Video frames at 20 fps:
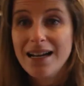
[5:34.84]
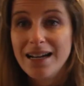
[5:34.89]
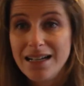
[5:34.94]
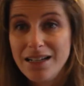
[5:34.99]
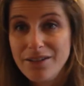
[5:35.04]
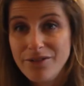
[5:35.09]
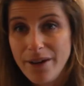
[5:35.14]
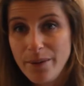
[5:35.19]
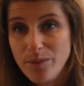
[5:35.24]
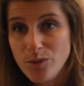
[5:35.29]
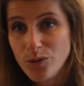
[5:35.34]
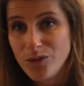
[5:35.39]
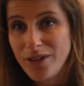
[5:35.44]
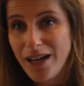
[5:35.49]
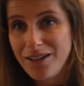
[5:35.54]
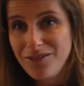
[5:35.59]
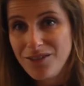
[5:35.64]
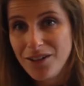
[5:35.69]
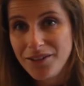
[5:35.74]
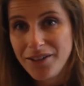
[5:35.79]
les femmes sont
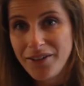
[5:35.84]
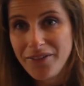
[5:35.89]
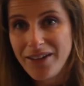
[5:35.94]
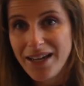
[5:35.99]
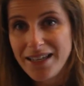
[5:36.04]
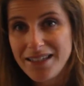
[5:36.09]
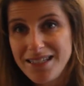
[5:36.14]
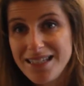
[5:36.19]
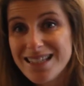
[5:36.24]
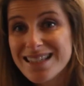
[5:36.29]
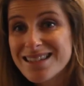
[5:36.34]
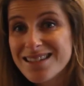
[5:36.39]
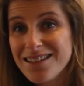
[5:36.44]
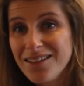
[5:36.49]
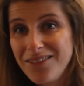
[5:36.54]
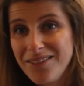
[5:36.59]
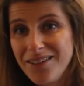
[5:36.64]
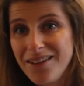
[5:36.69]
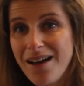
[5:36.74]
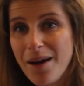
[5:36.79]
arrivées en Antarctique
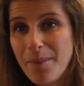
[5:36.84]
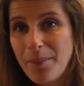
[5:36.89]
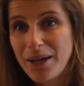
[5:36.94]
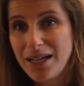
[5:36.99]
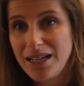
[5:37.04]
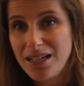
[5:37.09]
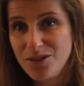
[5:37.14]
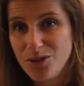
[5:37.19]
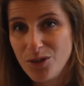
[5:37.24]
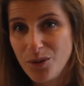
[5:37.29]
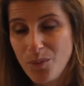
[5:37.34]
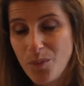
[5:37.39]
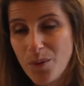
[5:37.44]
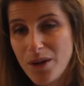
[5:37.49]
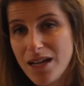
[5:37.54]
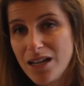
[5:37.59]
100 ans après les hommes